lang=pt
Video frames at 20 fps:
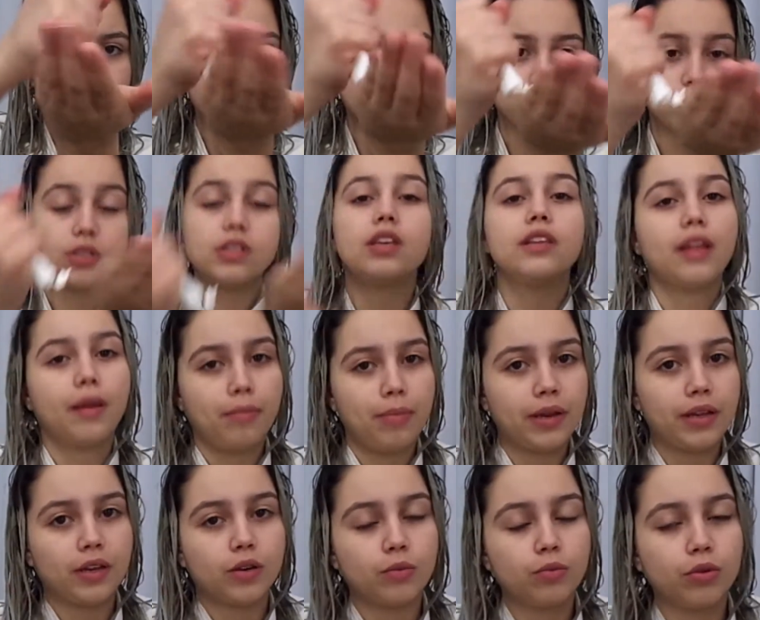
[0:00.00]
você tá
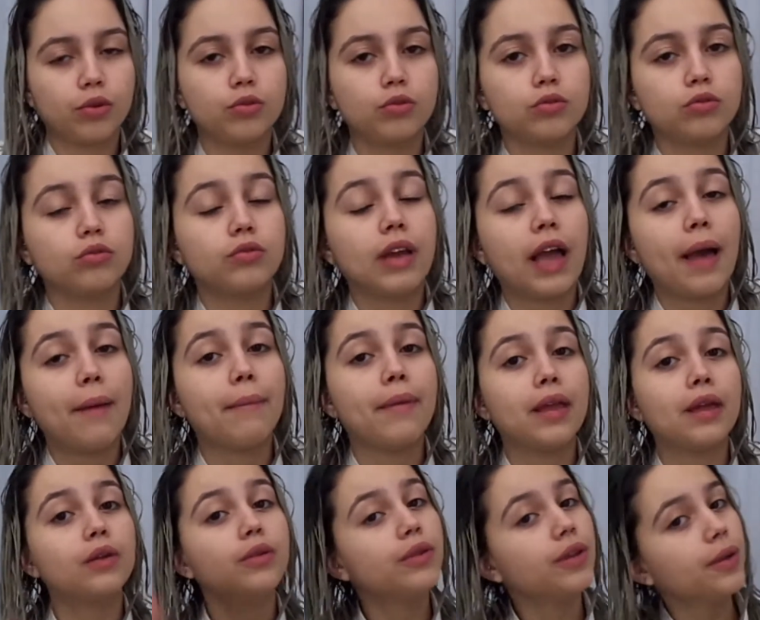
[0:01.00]
aplicando o produto no
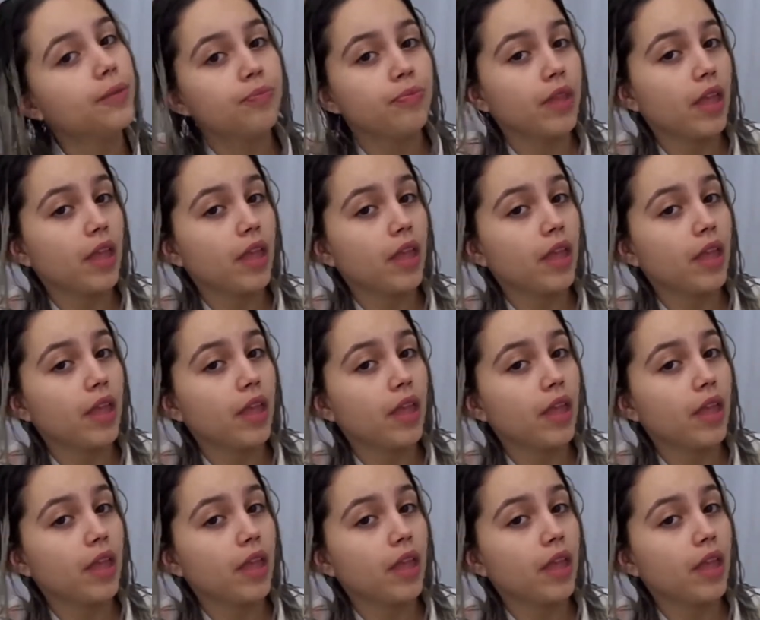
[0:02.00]
cabelo, né?